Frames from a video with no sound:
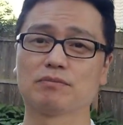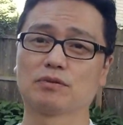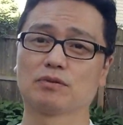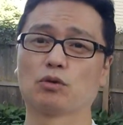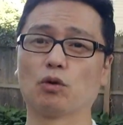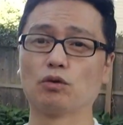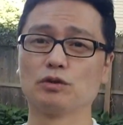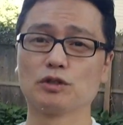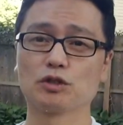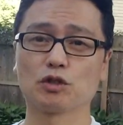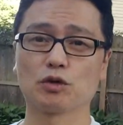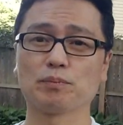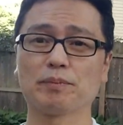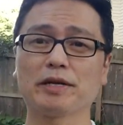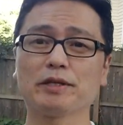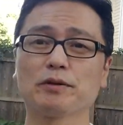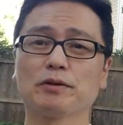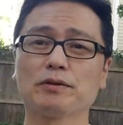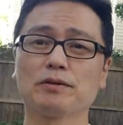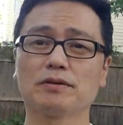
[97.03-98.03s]
돈을 좀
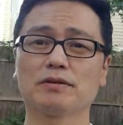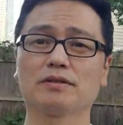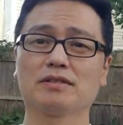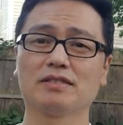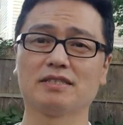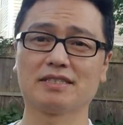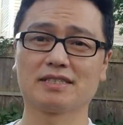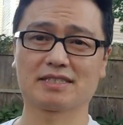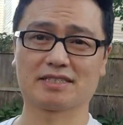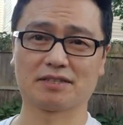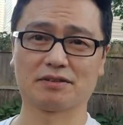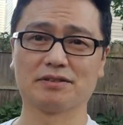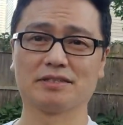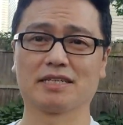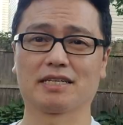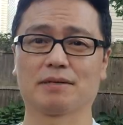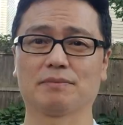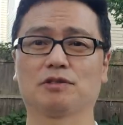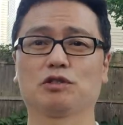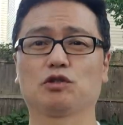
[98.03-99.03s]
빼놓는 그런
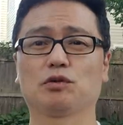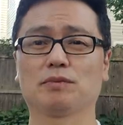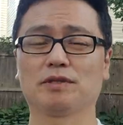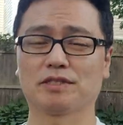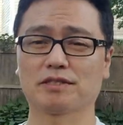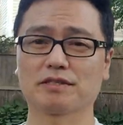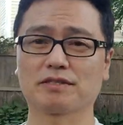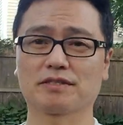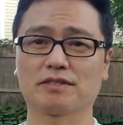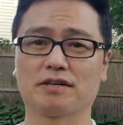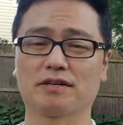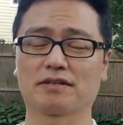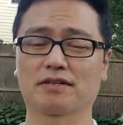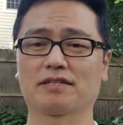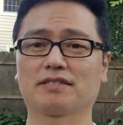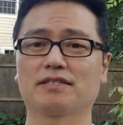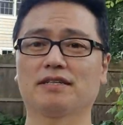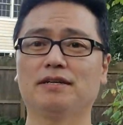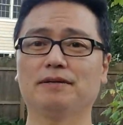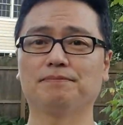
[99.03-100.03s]
느낌이 좀 있었어요.
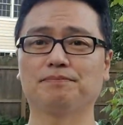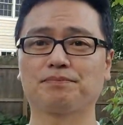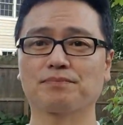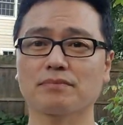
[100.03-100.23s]
그래서